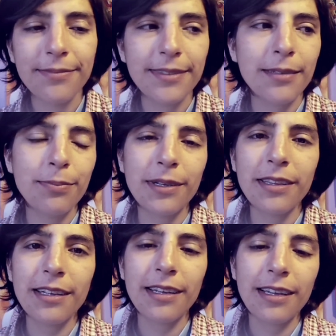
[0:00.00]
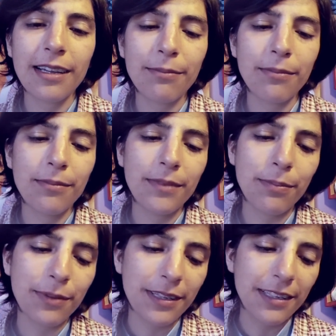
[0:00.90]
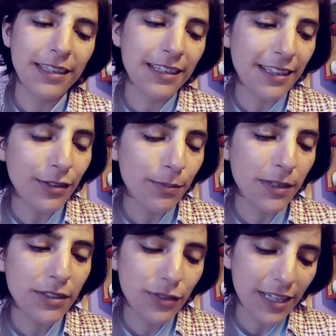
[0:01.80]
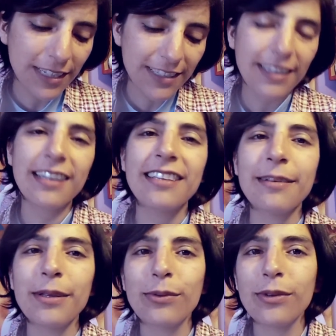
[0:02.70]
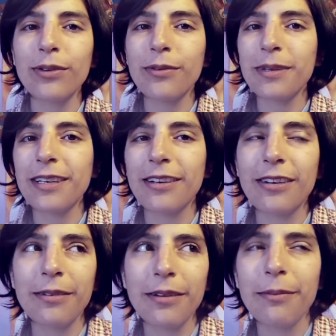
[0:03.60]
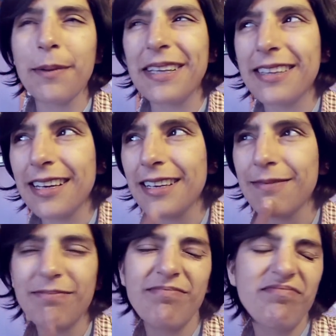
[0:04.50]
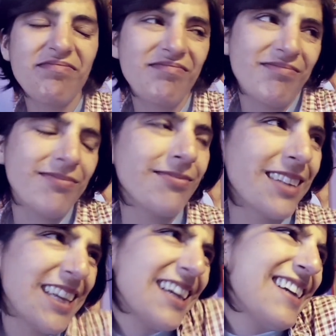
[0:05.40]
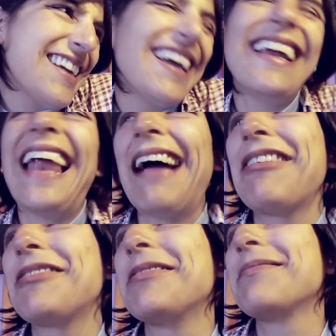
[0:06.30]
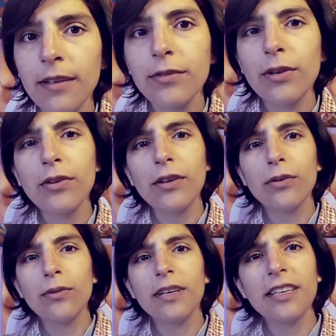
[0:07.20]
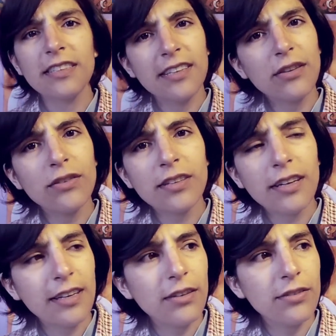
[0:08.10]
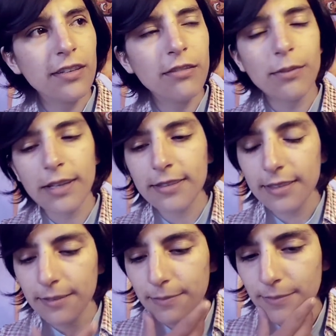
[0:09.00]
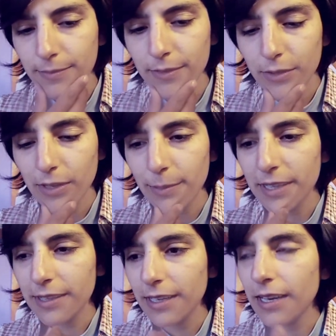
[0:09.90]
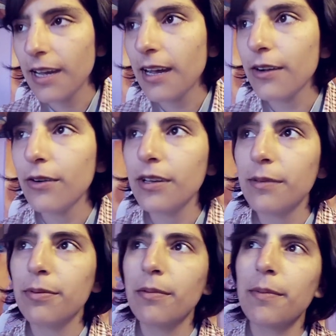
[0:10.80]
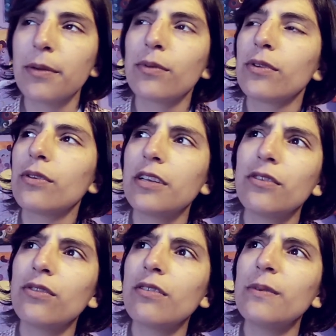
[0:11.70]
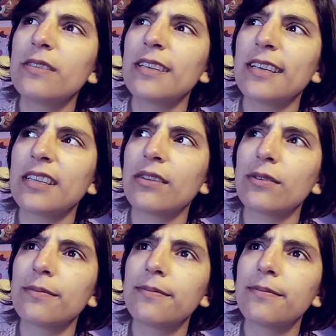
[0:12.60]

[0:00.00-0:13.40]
Después de, después de estar dando pecho y que alguien se cague encima tuyo mientras le amamantáis, ¿qué, ¿qué es el asco? Suelo descubrir que sé cosas que no sé cómo las sé. Solamente las hago y después me pregunto, ¿y yo cómo sé esto?